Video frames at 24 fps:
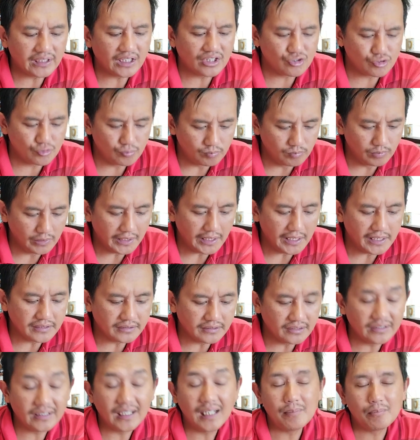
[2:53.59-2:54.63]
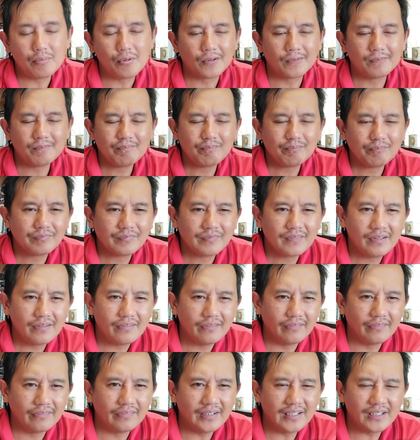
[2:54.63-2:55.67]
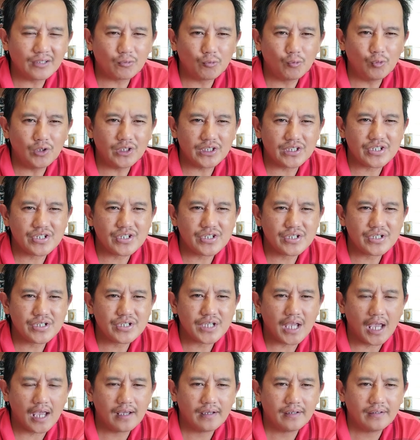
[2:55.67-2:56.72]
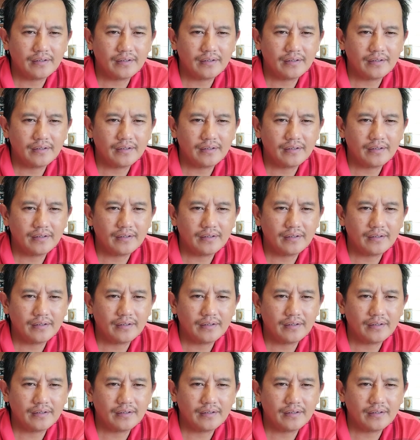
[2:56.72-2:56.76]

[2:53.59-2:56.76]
katag subli ka iti tapok that was